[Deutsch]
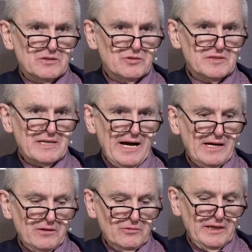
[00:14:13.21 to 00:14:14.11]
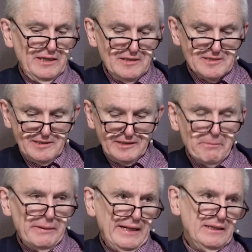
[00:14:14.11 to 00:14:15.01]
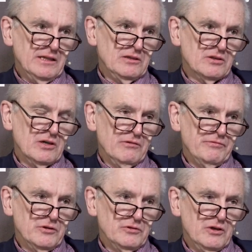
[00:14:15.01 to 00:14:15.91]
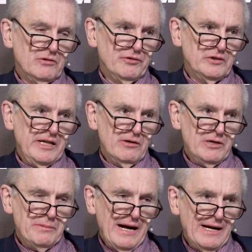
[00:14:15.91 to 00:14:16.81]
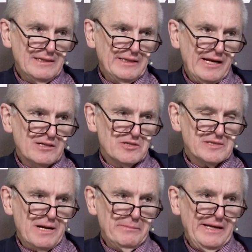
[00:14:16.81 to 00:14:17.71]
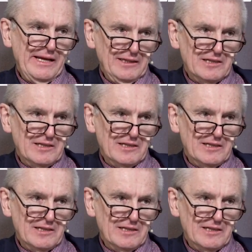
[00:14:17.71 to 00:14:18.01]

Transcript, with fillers: zu sagen, okay, die sind geblendet äh, von, von neoliberalen Denkzusammenhängen.